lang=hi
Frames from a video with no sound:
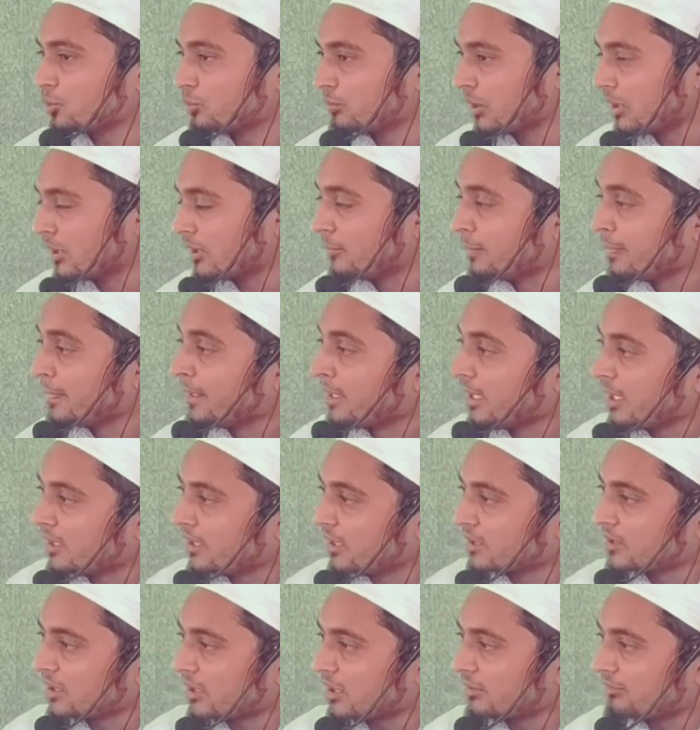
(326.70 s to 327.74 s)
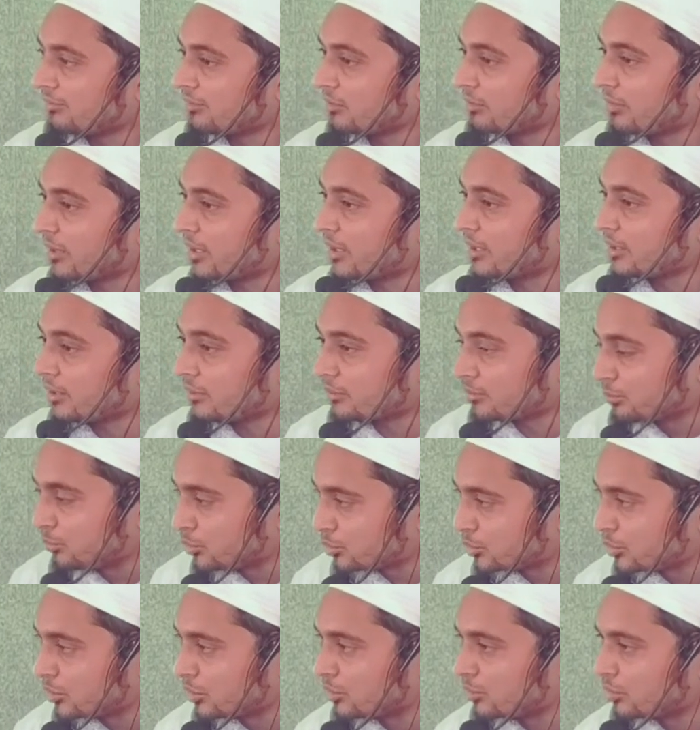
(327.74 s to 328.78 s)
कुमार अल्लाह ताला ने फरमा रहे कि
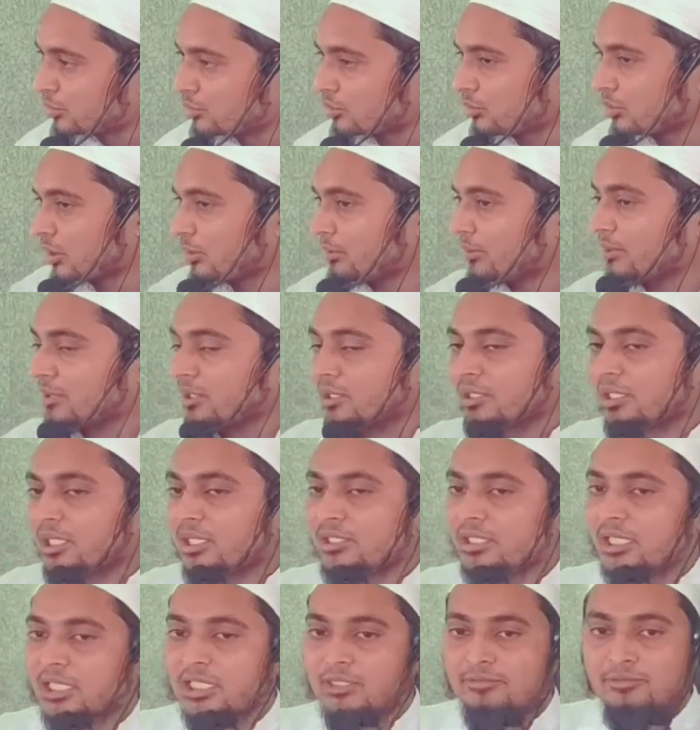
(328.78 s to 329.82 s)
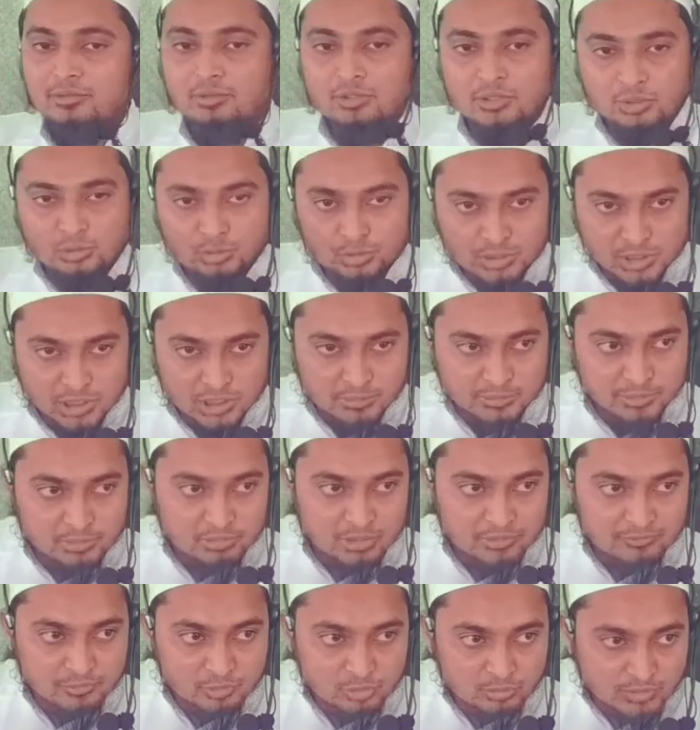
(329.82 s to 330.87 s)
मुशरक को तो कभी इन शक भी
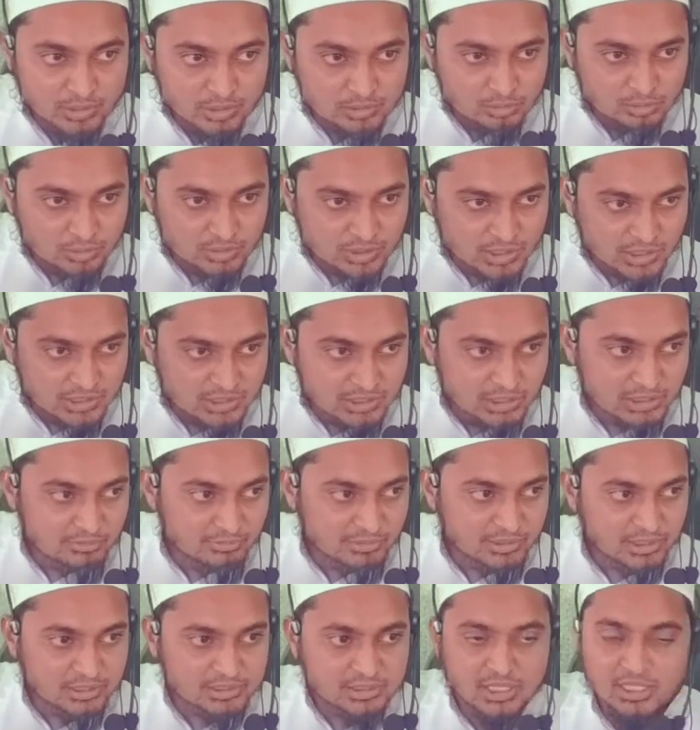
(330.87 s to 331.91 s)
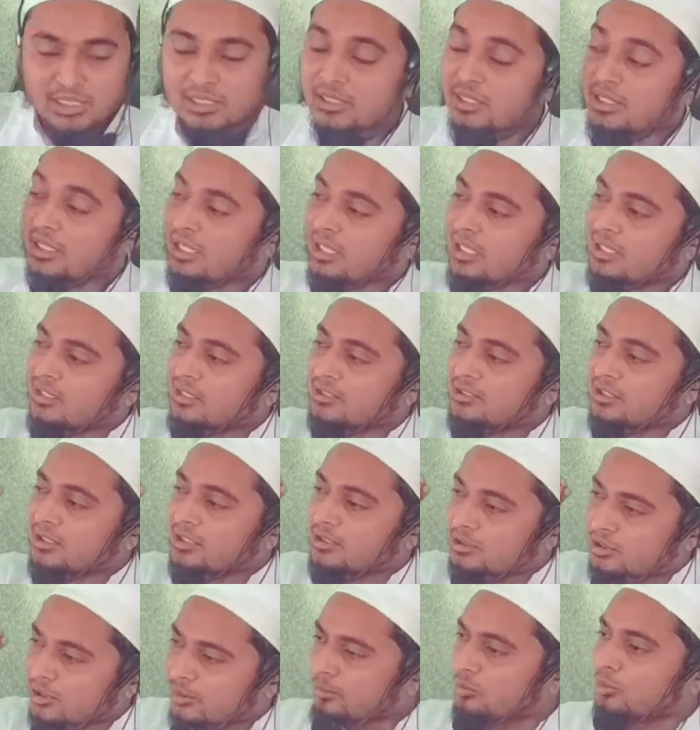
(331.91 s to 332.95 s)
फिर नज़ारे के लिए मैशा अल्लाह
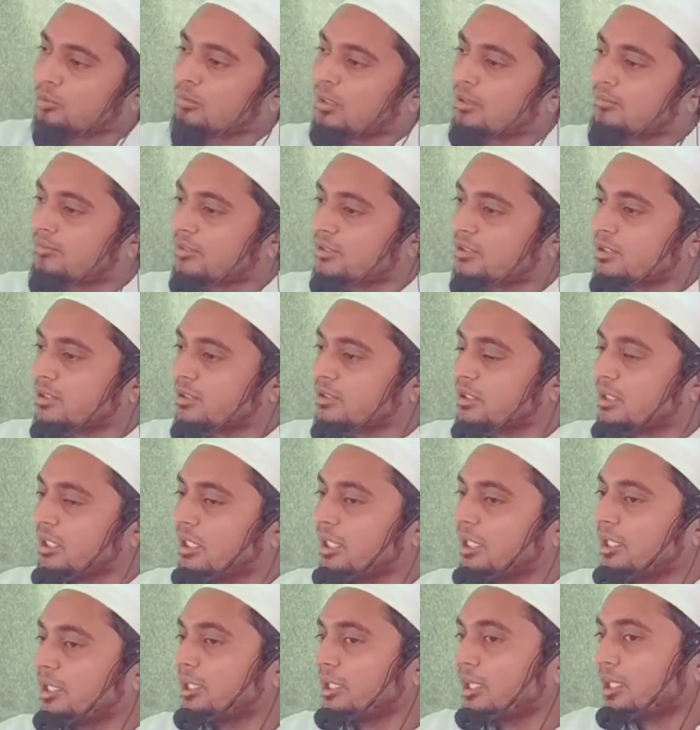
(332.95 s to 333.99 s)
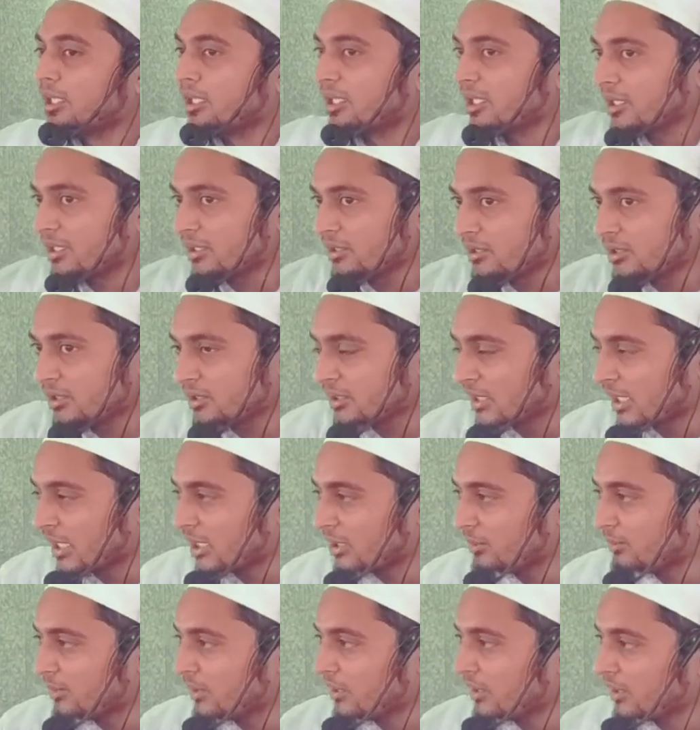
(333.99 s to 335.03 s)
ताला सबको माफ़ कर सकते हैं लेकिन जिस
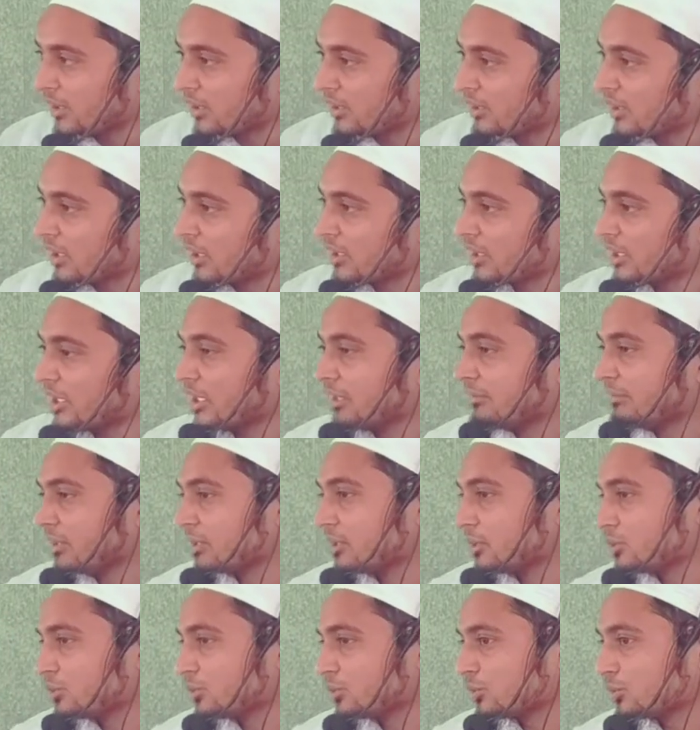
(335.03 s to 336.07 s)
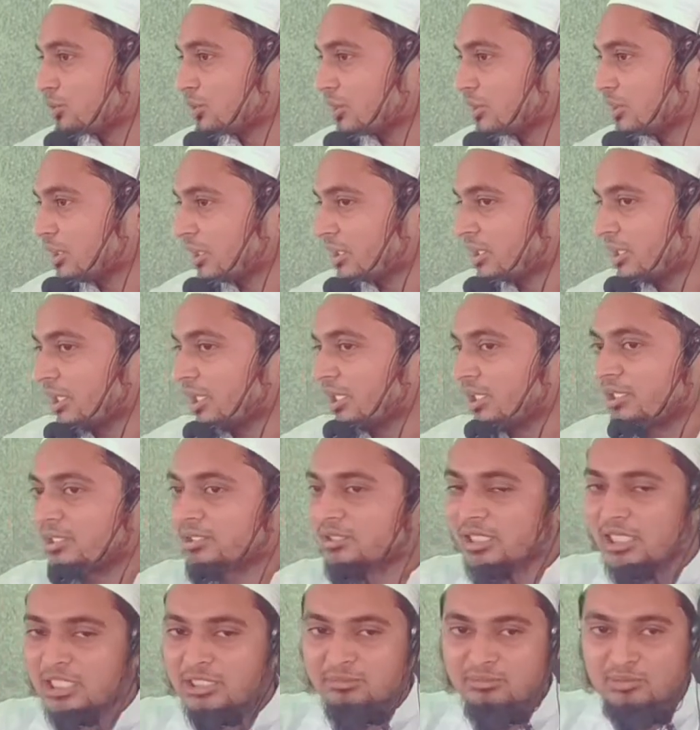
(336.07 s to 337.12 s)
आदमी ने अल्लाह के अलावा किसी को सजदा किया
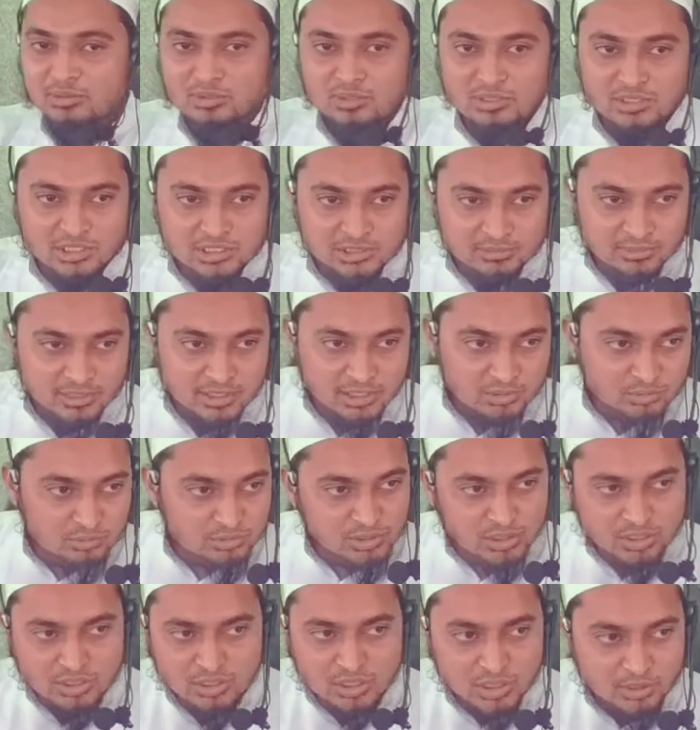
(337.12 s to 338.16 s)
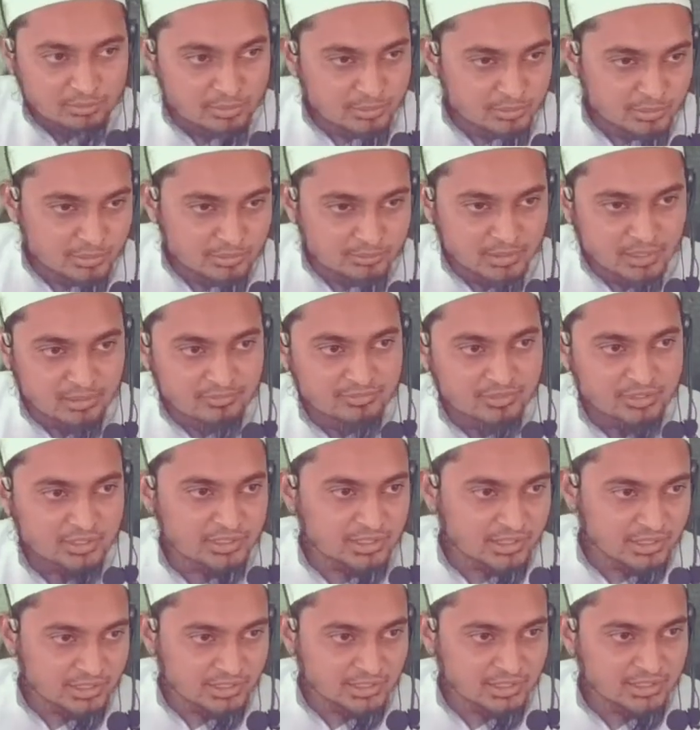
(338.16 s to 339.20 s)
इस आदमी को अल्लाह तबारक वाली कभी भी माफ़
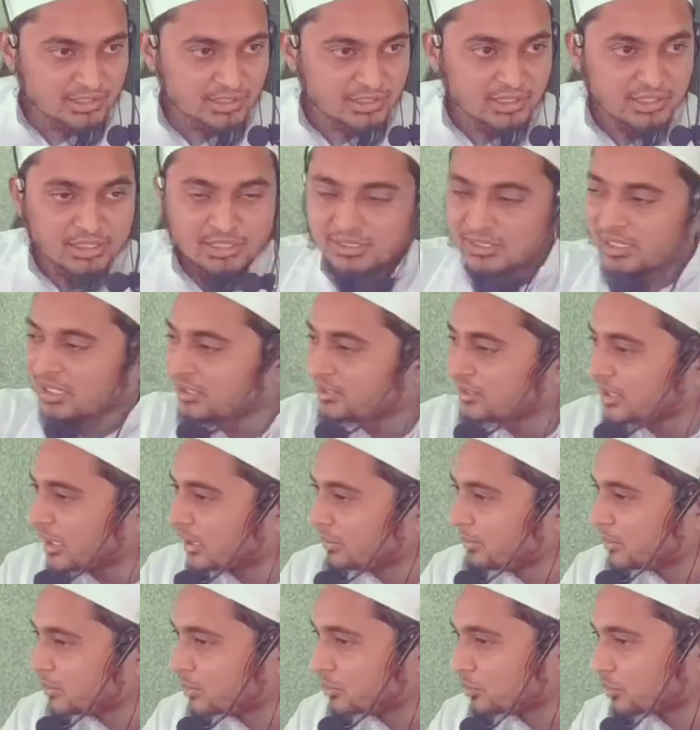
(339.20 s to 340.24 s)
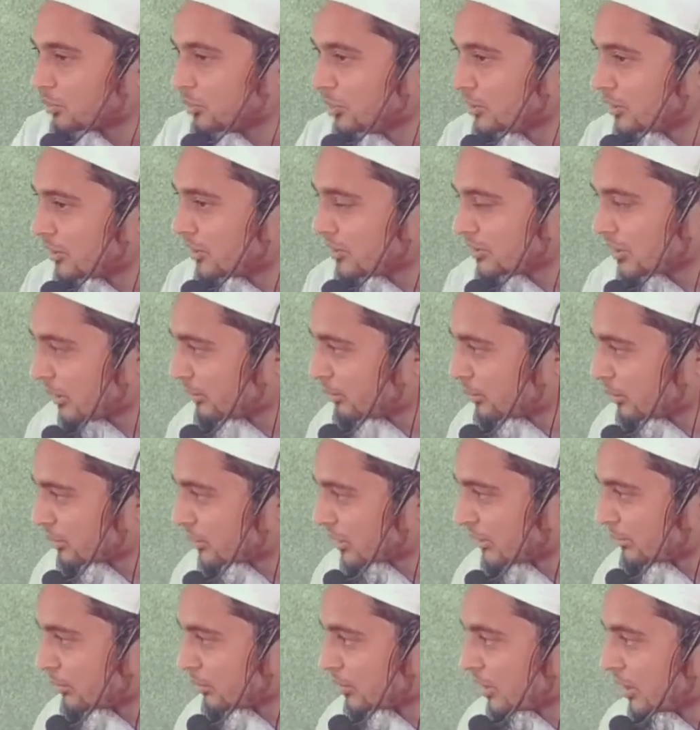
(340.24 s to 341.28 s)
नहीं करेंगे न इस आदमी से कोई हिसाब
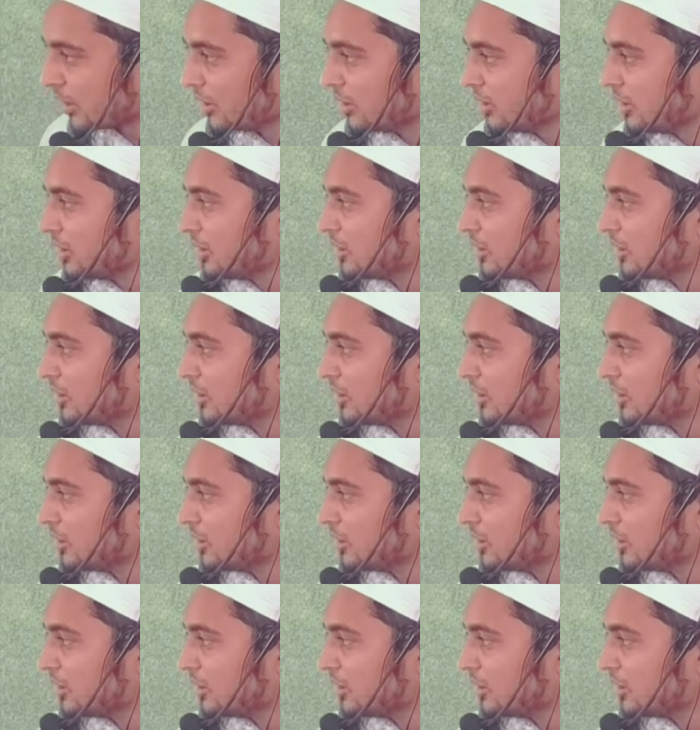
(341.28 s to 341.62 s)
किताब होगा